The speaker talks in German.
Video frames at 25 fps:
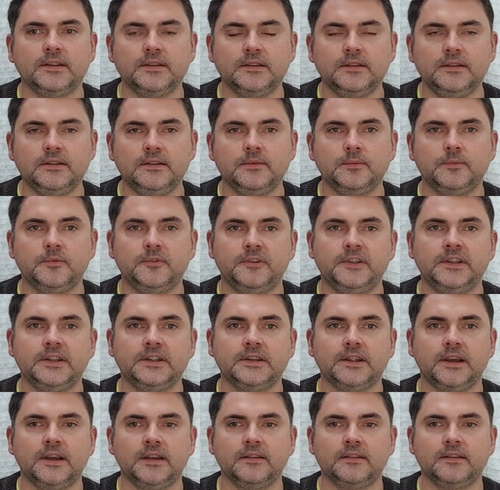in diesem
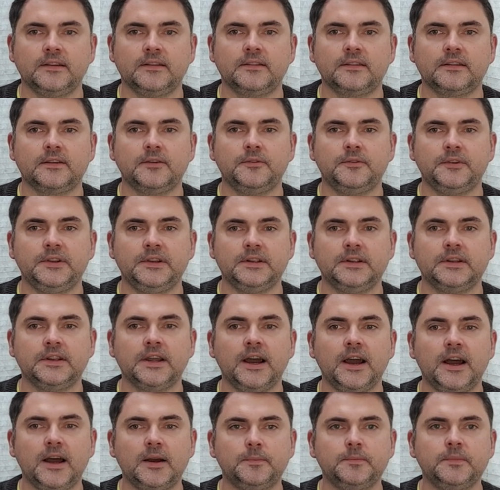Pflichteinsatz
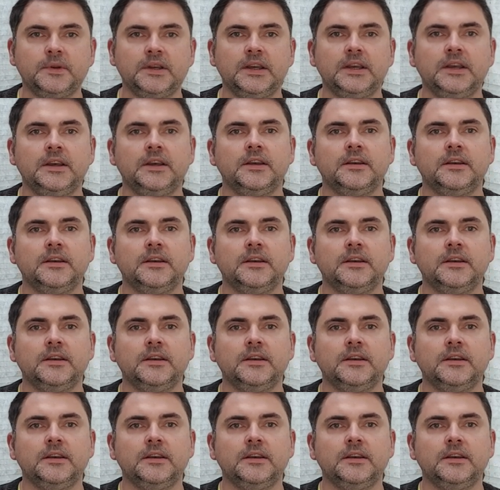gefehlt haben,